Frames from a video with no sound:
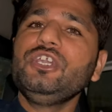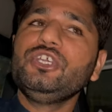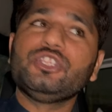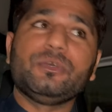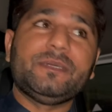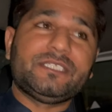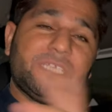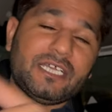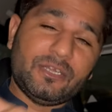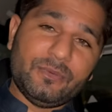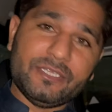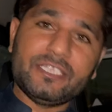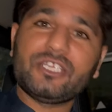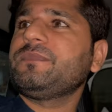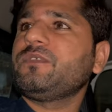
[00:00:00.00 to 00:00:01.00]
तो मैं जा रहा हूँ
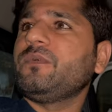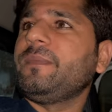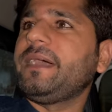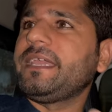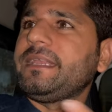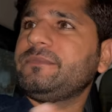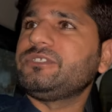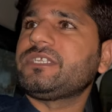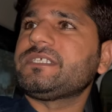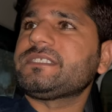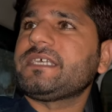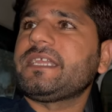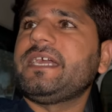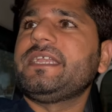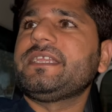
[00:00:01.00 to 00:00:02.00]
अंदर तो भाई ने मुझे
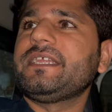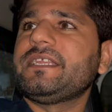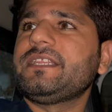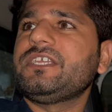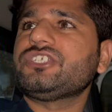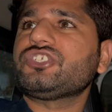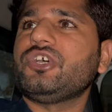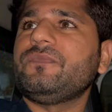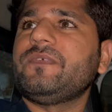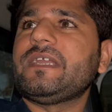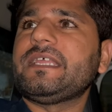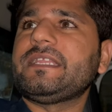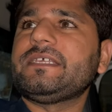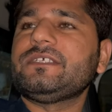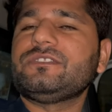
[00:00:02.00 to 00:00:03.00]
रास्ता गाइड कर दिया शॉप
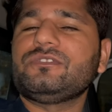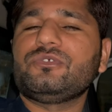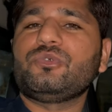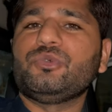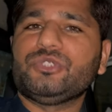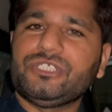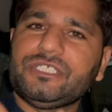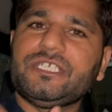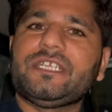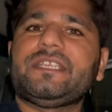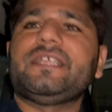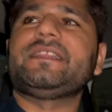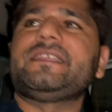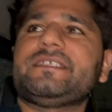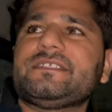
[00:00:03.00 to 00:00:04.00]
वाले ने तो कोशिश करते
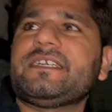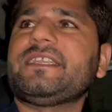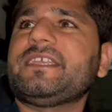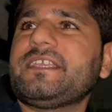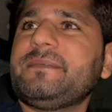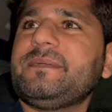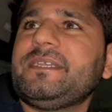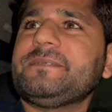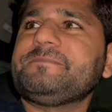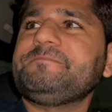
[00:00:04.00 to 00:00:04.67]
हैं अंदर जाने की भाई